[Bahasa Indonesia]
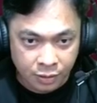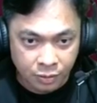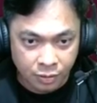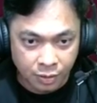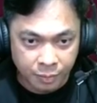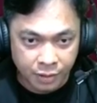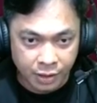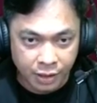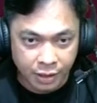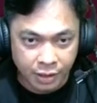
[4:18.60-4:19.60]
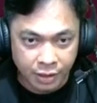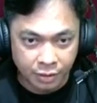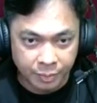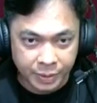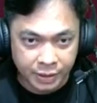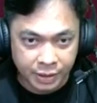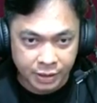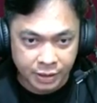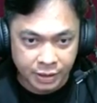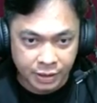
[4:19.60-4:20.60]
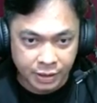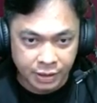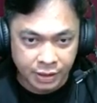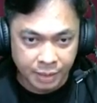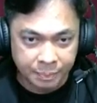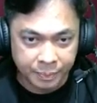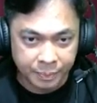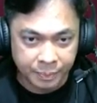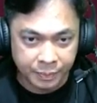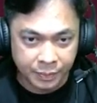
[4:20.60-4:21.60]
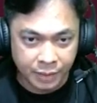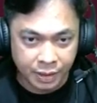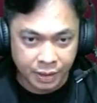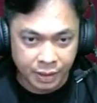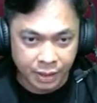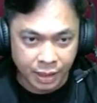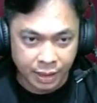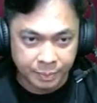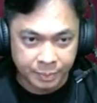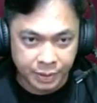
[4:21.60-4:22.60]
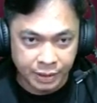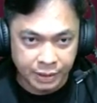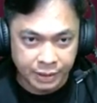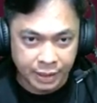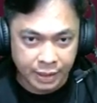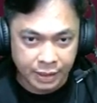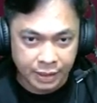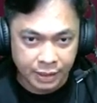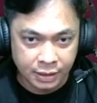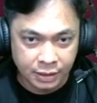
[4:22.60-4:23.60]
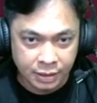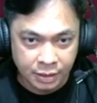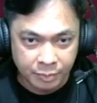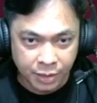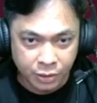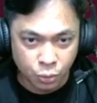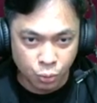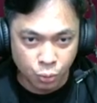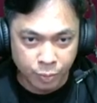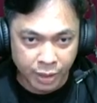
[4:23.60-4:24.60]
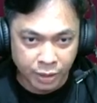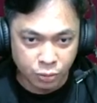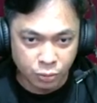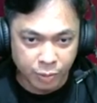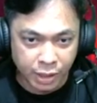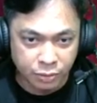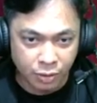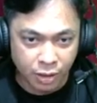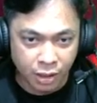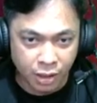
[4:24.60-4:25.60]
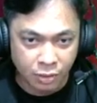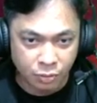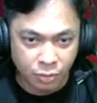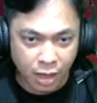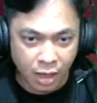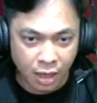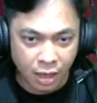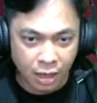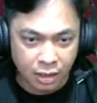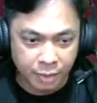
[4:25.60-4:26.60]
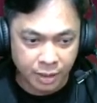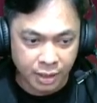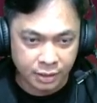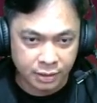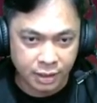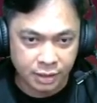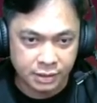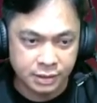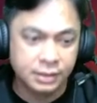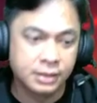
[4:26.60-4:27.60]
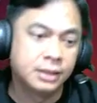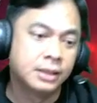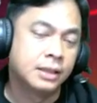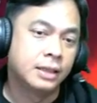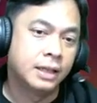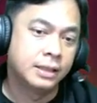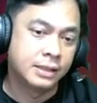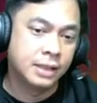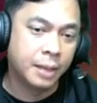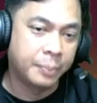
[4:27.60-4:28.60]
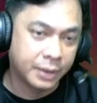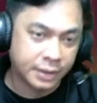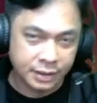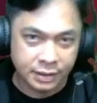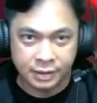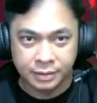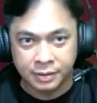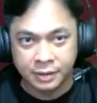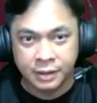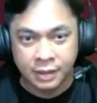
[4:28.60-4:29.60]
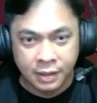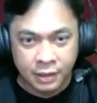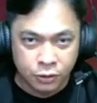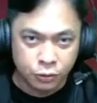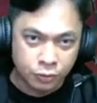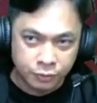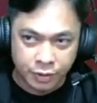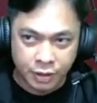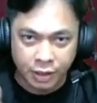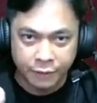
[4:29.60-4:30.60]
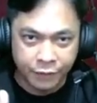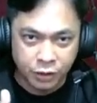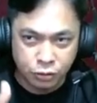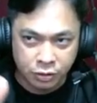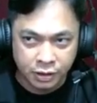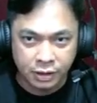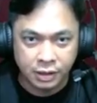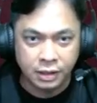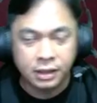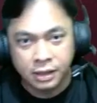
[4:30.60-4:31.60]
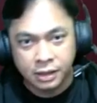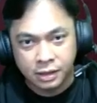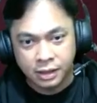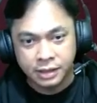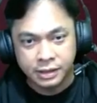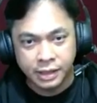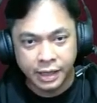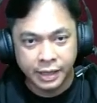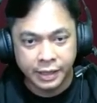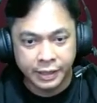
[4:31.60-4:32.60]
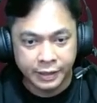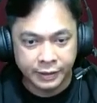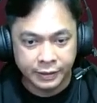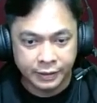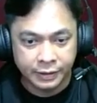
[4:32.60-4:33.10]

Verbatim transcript: Oke, lompat lagi. Yap. Nah, ada api sekarang. Maju, maju, maju. Wah, wah, bakar kita, guys. Yes, dapat. Super adventure. Nice hand.